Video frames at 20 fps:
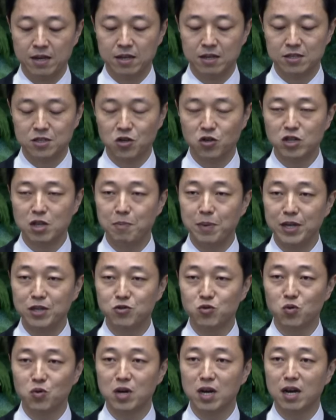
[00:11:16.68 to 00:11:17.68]
그런데
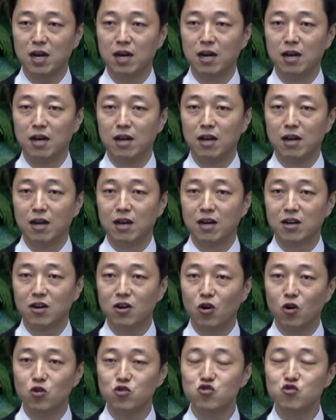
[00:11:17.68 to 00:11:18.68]
베드로가
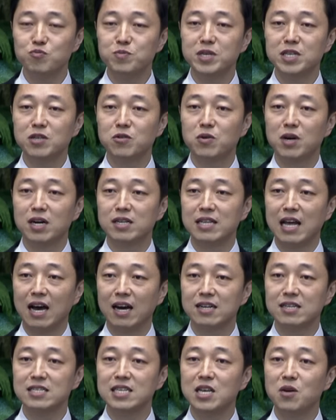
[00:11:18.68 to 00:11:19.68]
거류민과
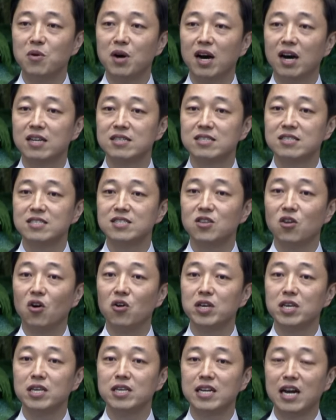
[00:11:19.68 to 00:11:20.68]
나그네와 같은
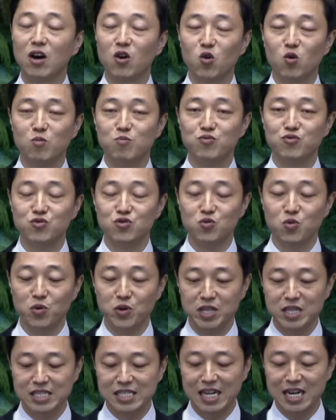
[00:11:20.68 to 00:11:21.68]
너희라고 부르고
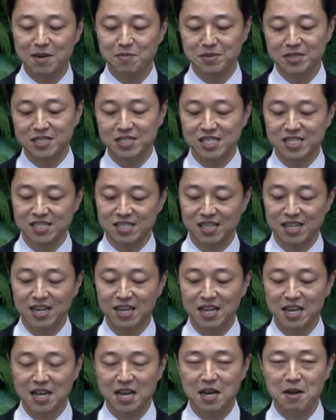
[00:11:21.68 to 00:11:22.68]
있는 사람들은
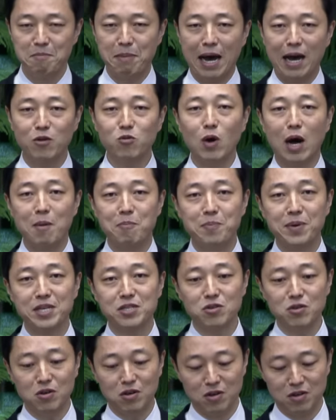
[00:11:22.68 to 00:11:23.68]
바로
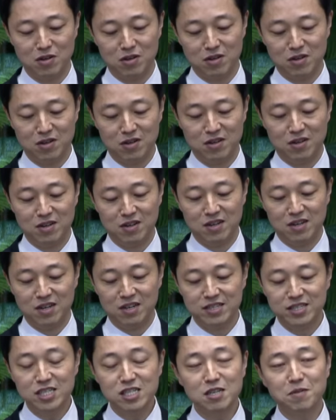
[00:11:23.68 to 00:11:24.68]
앞에서
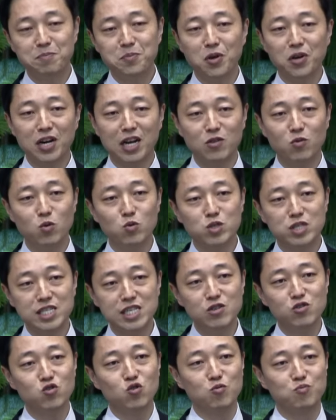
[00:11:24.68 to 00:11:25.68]
특별한
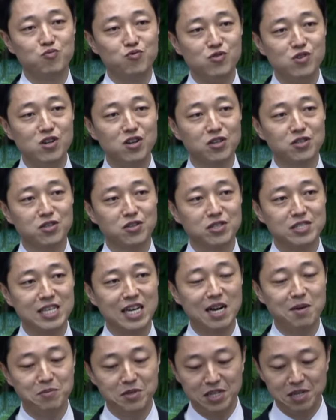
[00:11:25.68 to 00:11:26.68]
호칭으로 불렸던
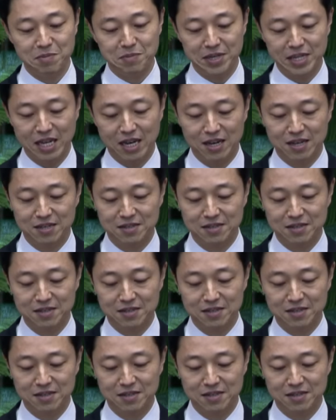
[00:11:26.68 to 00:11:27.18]
사람들입니다.